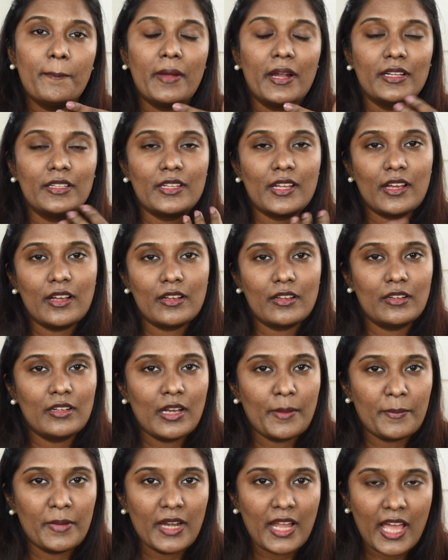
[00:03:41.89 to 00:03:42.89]
பட்
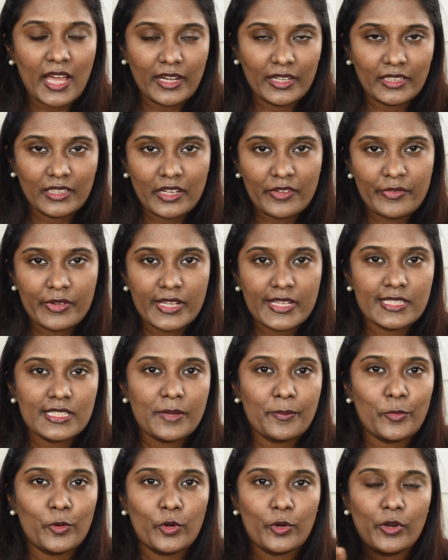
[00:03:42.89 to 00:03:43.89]
நம்ம டைரெக்டாக
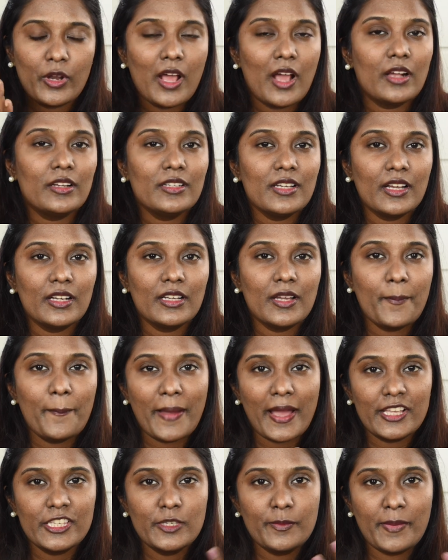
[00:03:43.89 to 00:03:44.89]
ஃபேஸில் போட்டோம்னா அங்கங்கே
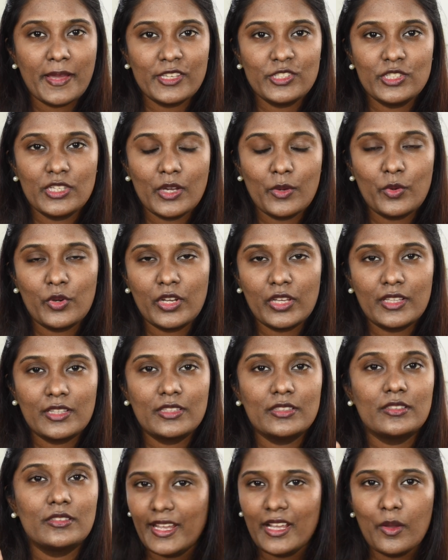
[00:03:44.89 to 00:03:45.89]
பேச்சி பேச்சியாக
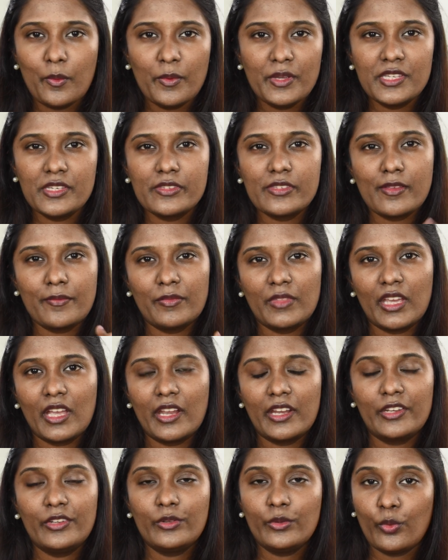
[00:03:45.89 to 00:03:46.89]
ஒட்டிக்குது விச் இஸ் சம்திங்
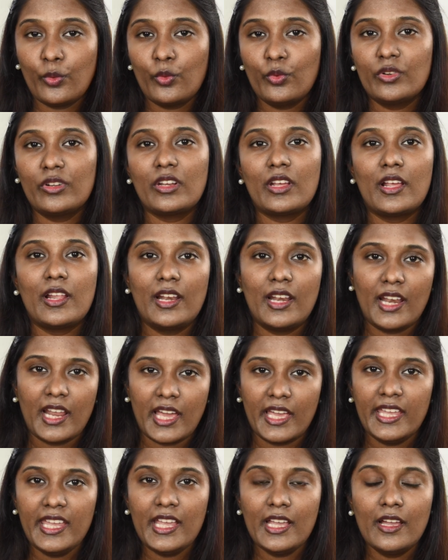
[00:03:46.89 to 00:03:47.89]
ஐ டோன்ட்
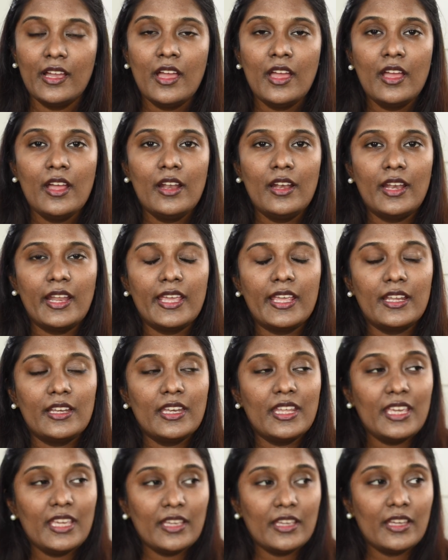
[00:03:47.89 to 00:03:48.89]
லைக் லைக்
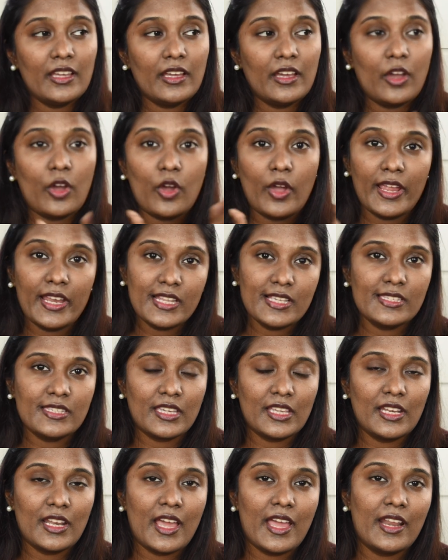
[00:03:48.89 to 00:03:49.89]
நீங்கள் ஆயிலி
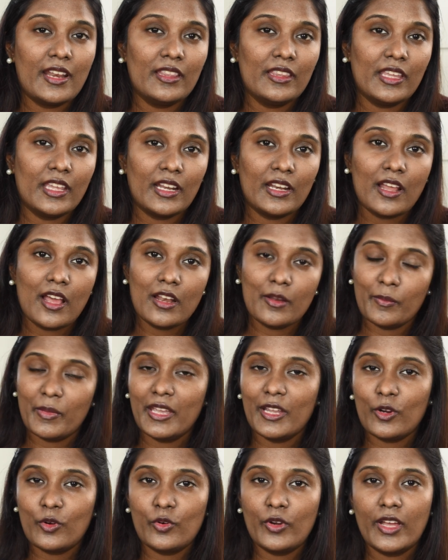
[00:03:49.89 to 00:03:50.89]
ஸ்கின்னாக
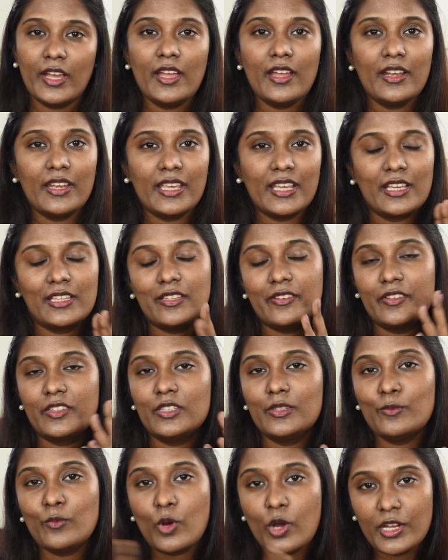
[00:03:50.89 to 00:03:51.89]
இருந்தீங்கனாலுமே கூட நீங்கள் இதை
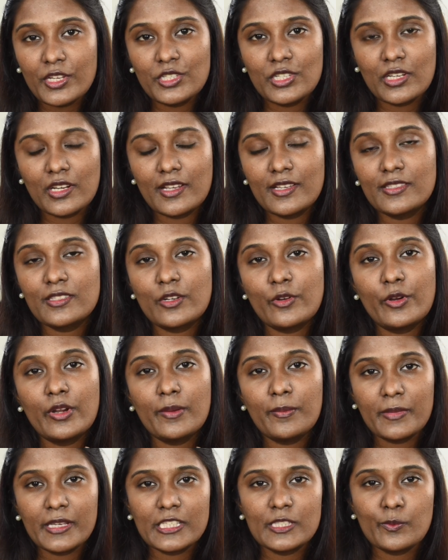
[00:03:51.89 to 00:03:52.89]
வந்து மாய்ஸ்சரைசரோட
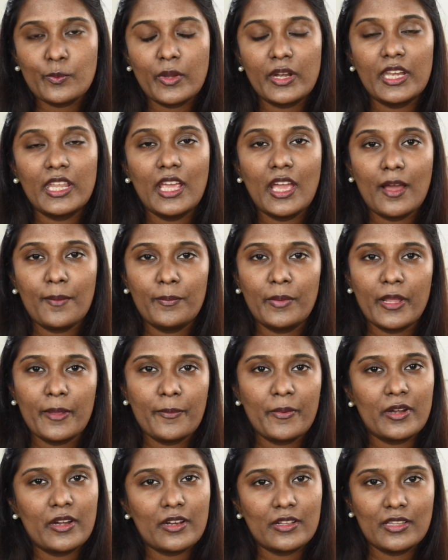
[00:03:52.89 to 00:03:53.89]
மிக்ஸ் பண்ணி அப்ளை
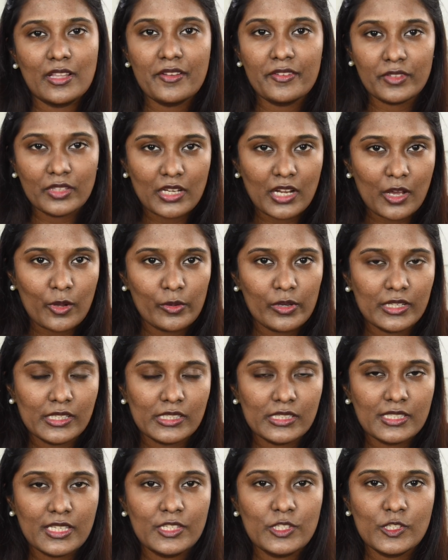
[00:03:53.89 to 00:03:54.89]
பண்ணுறதா வந்து நான்
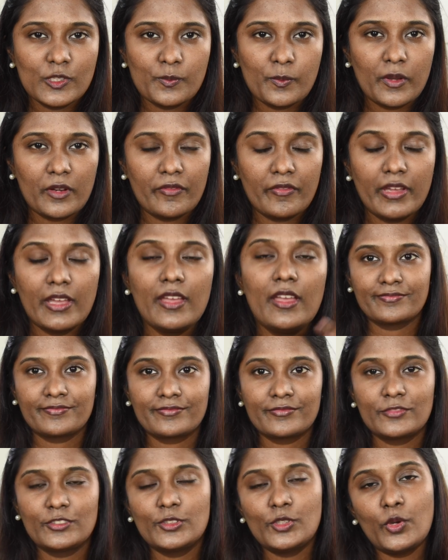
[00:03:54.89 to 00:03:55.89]
உங்களுக்கு சஜஸ்ட் பண்ணுவேன்
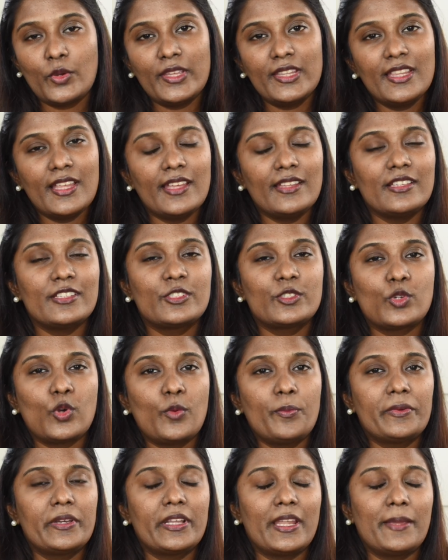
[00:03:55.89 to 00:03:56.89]
ஸோ இதுதான் இந்த
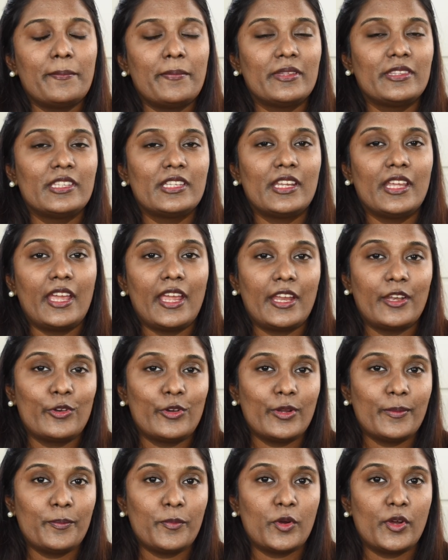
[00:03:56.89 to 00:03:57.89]
ஸ்டோக் க்ரீம் பற்றின
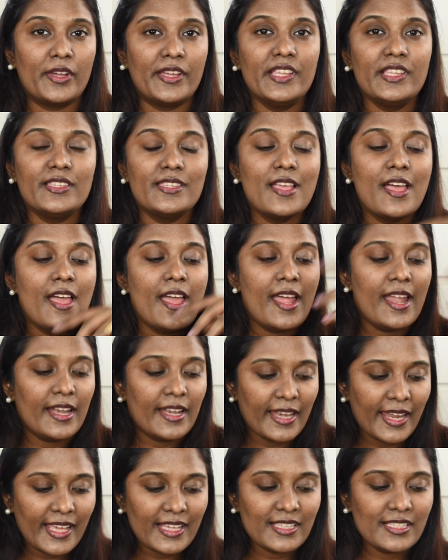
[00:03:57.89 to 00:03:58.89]
என்னோட பாயிண்ட்ஸ்
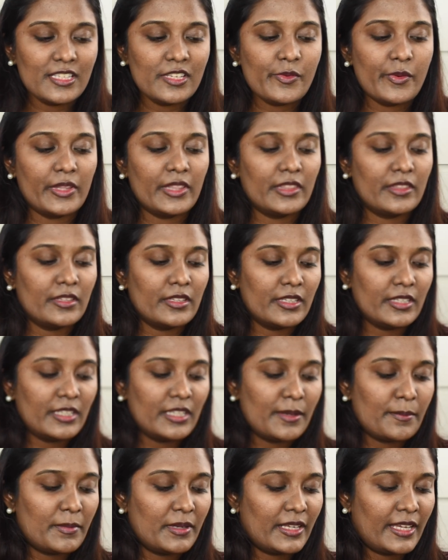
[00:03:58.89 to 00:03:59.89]
நெக்ஸ்ட் வந்து
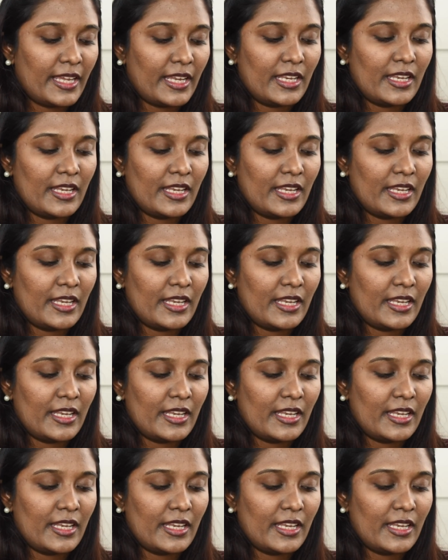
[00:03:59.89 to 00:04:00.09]
நம்மளுக்கு